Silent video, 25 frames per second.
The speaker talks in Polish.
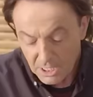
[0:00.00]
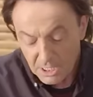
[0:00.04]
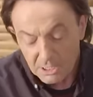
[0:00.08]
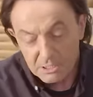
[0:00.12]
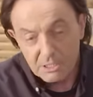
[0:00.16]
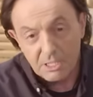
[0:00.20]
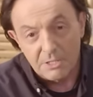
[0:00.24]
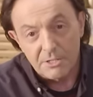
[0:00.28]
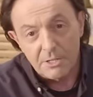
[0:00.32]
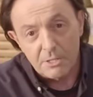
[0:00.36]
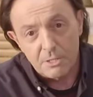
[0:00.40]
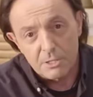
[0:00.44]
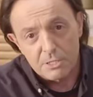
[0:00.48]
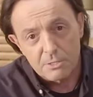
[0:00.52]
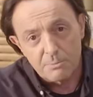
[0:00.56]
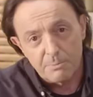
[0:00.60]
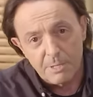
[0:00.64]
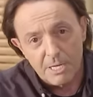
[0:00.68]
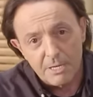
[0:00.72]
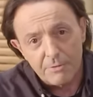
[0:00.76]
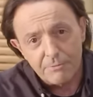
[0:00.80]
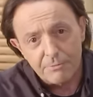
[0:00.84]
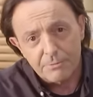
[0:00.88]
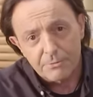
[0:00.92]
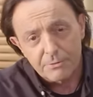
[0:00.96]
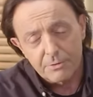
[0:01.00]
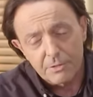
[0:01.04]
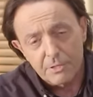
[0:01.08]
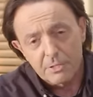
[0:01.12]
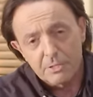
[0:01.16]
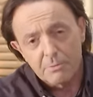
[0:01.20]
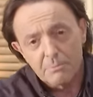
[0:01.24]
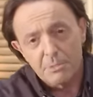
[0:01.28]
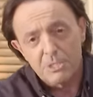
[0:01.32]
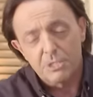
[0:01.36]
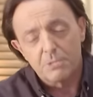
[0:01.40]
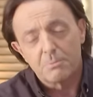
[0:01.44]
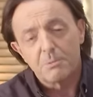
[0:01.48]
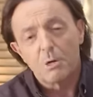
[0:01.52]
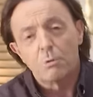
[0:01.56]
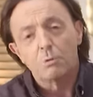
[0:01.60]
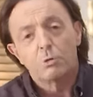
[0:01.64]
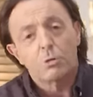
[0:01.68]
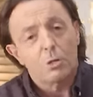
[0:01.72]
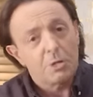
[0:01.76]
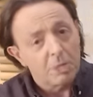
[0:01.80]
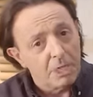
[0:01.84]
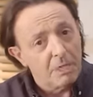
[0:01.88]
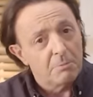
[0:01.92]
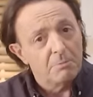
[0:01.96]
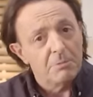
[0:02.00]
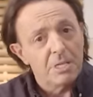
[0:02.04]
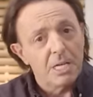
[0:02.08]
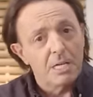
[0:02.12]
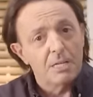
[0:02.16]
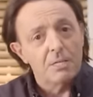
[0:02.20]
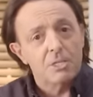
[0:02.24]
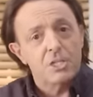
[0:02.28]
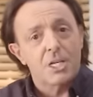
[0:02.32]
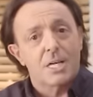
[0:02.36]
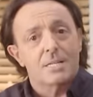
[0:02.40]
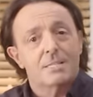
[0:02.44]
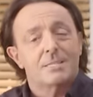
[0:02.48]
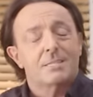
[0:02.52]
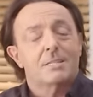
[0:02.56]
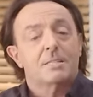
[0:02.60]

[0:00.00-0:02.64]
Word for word: Ten rozbyt będzie miał trochę mniej czas